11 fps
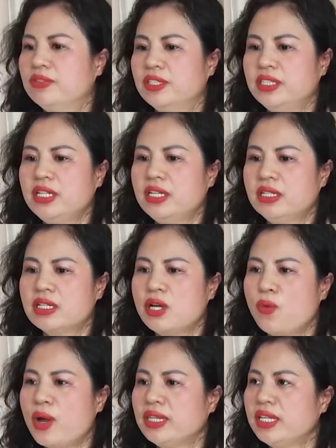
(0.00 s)
với
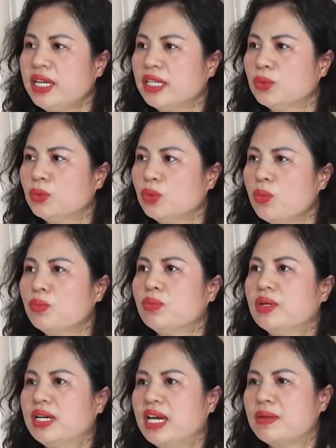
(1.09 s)
cơ quan tiến hành tố tụng,
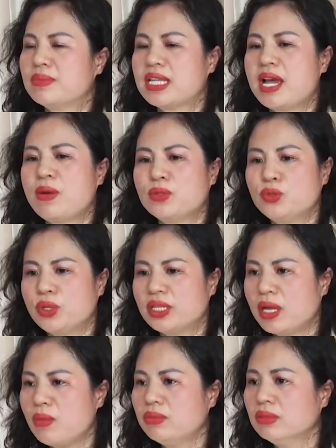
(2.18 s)
làm sao
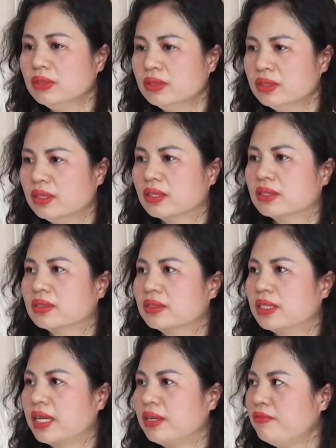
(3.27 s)
truyền thông được
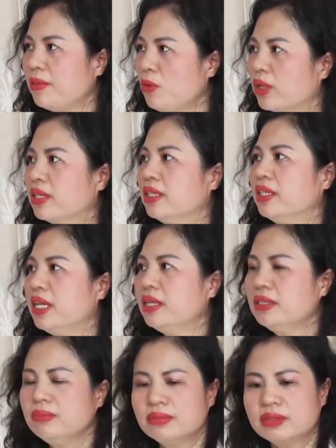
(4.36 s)
cái pháp luật
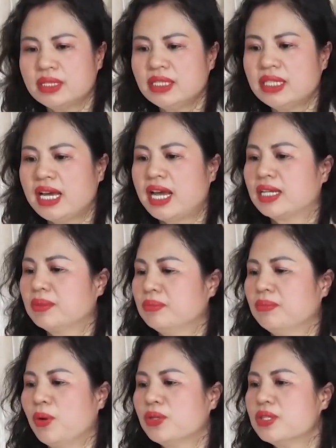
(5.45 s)
đến tất cả
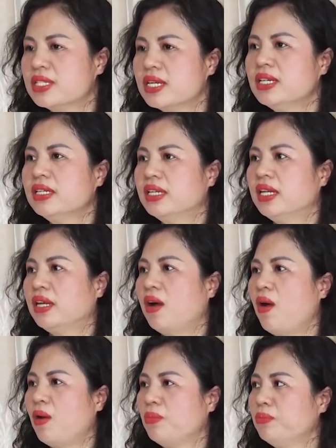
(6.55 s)
mọi người dân để
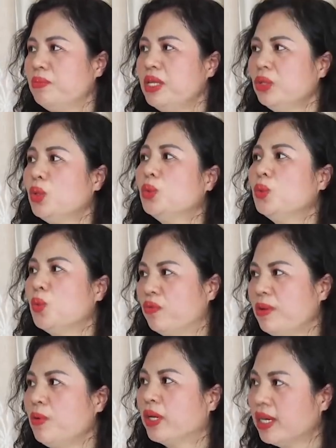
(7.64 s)
họ biết tuân thủ
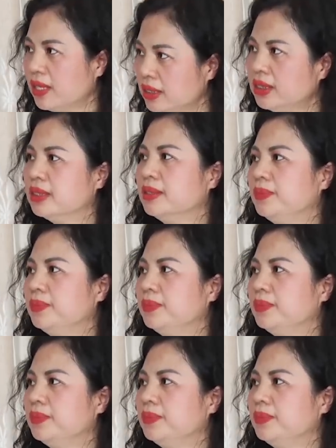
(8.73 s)
pháp luật hơn.